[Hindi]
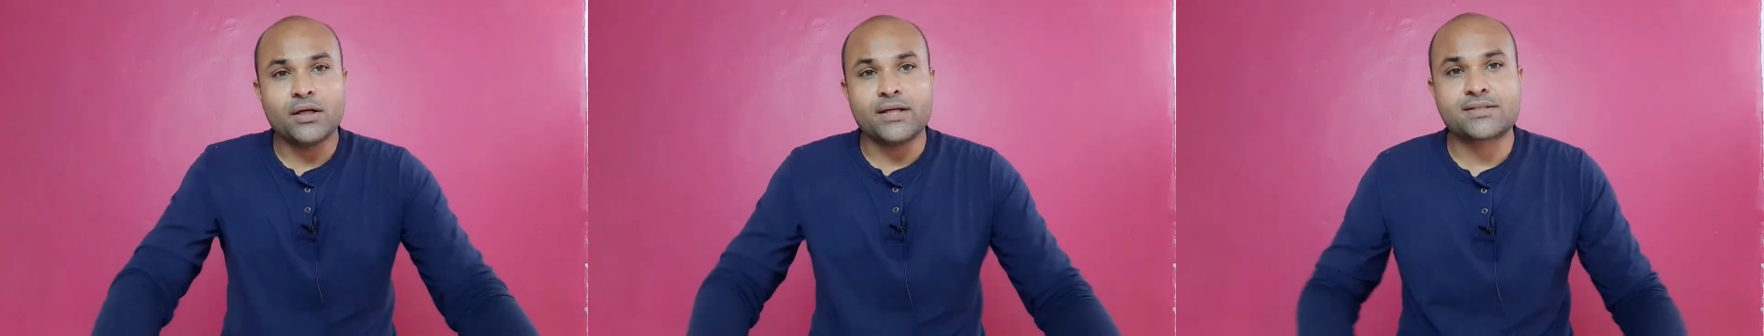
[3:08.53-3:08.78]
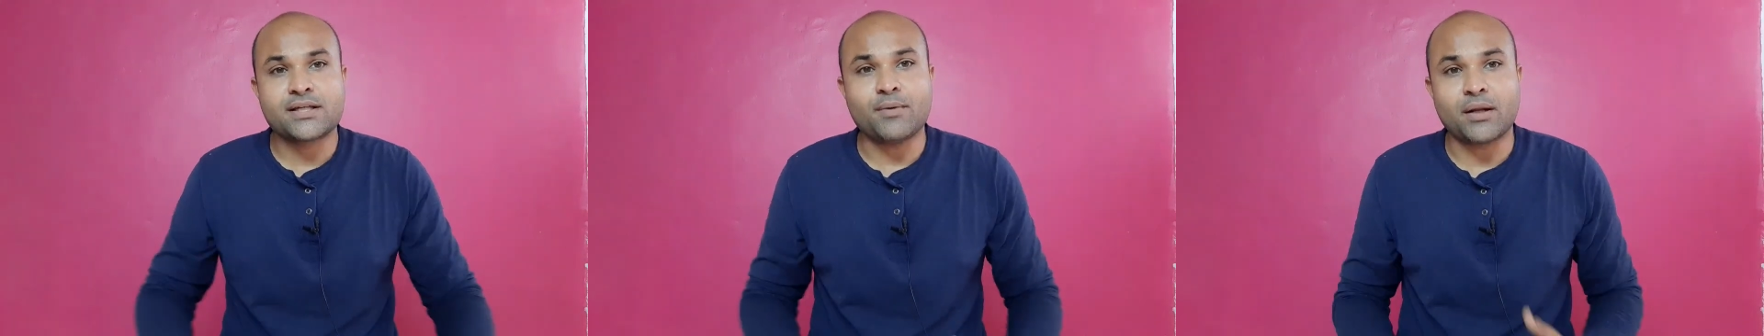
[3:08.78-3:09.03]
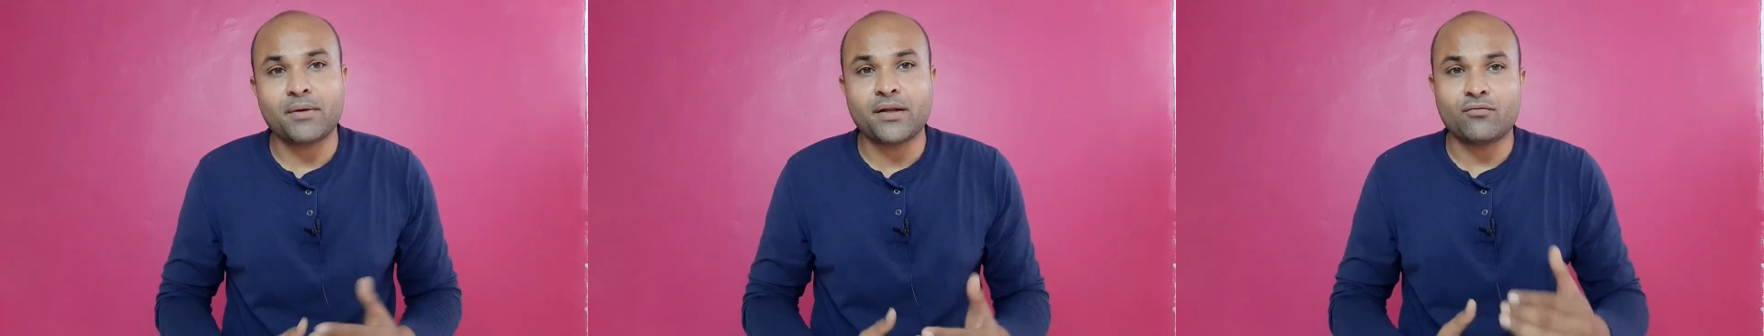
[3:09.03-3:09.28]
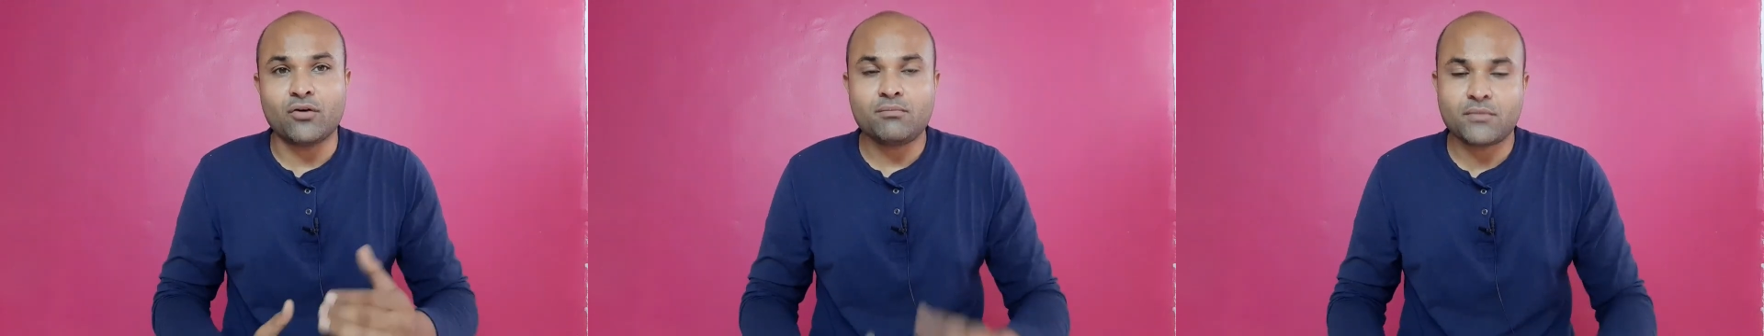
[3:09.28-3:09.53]
इसके बारे में
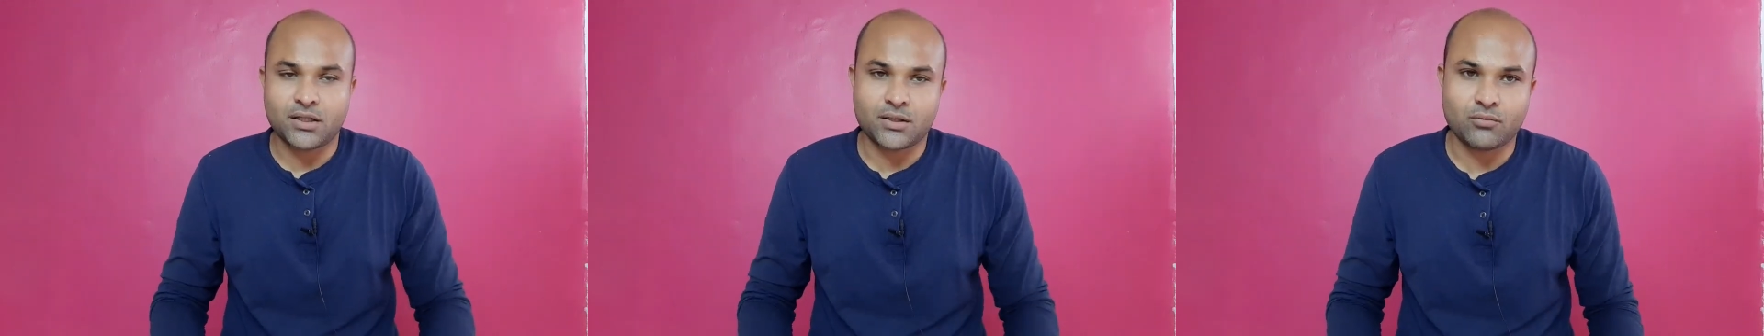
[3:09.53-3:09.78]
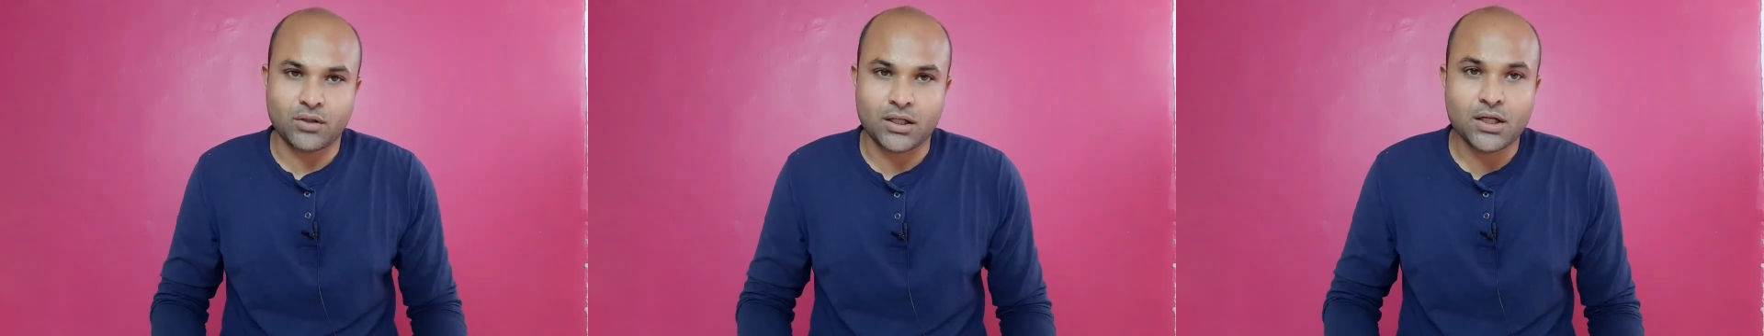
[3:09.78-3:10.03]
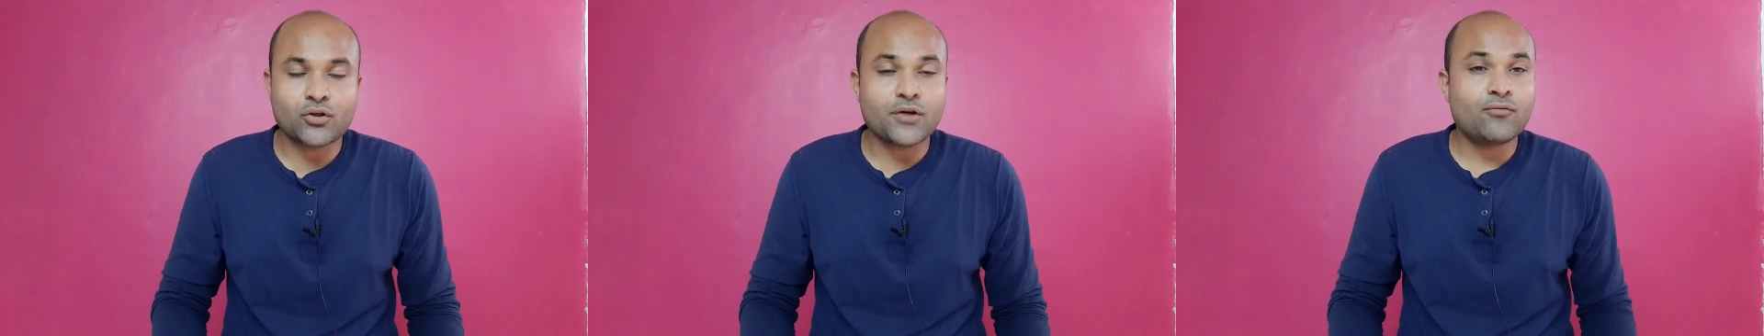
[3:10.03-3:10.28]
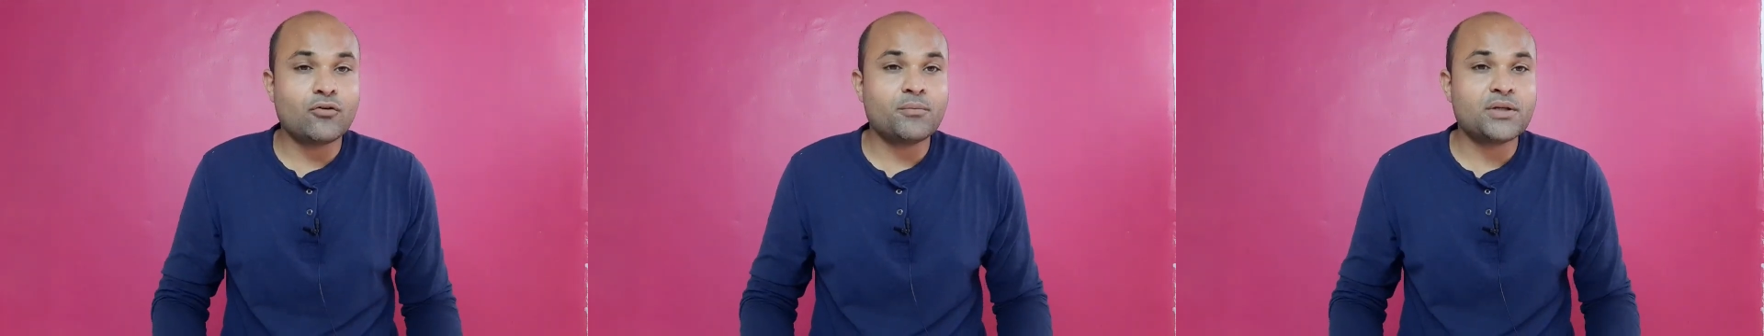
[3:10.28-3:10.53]
इन्फॉर्म कर दूंगा तो ये
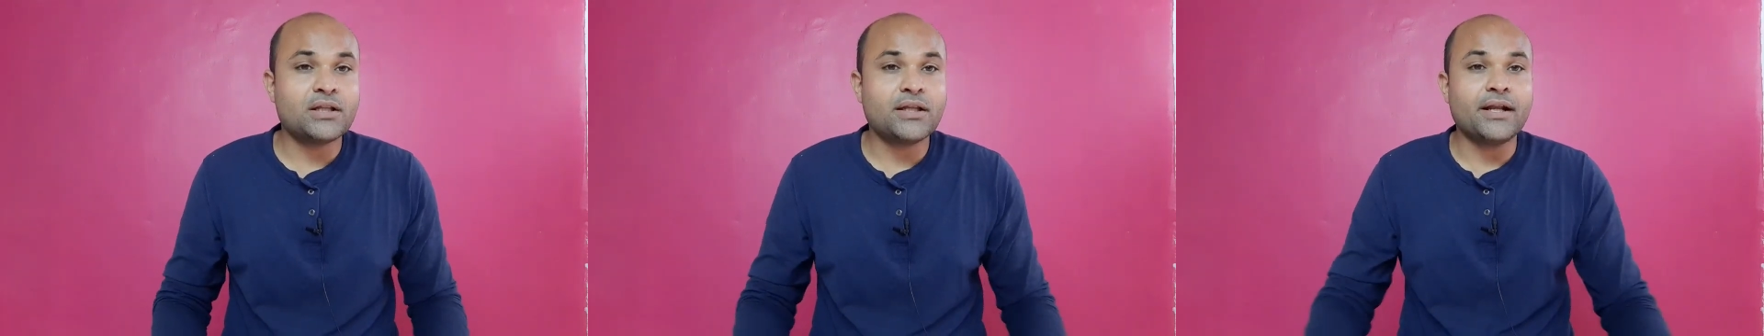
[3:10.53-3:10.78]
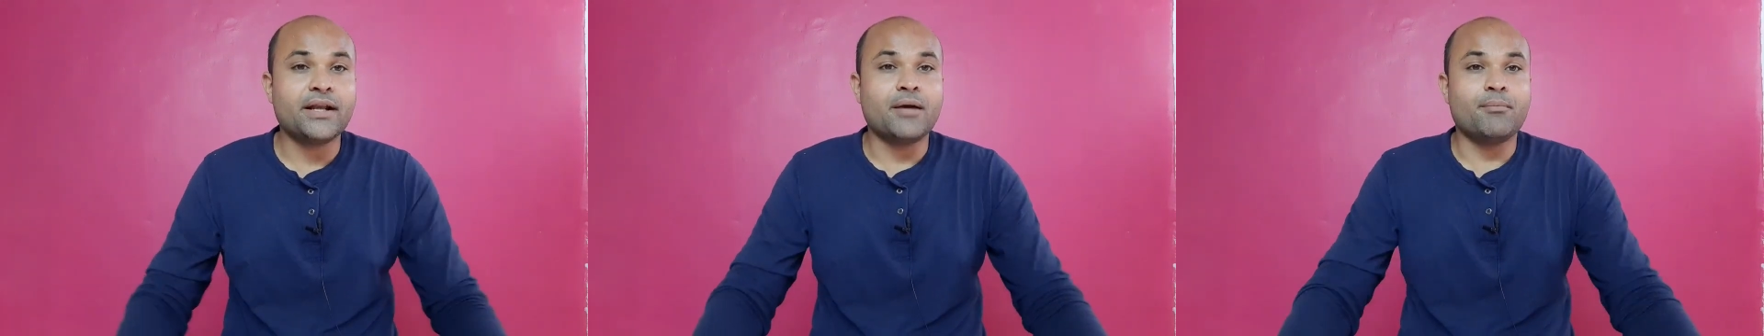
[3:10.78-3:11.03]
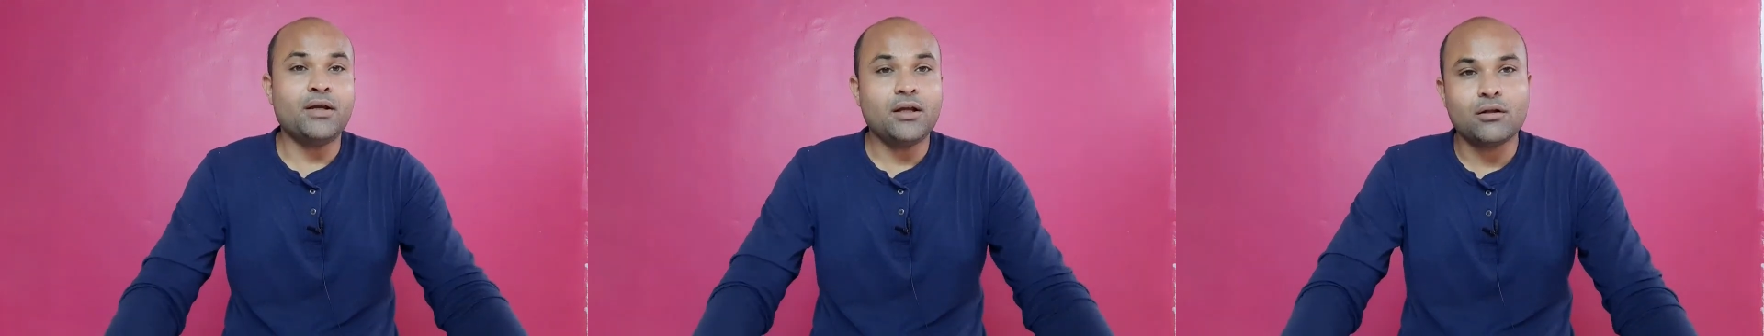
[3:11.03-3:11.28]
फ़ोन भी जल्दी इंडिया में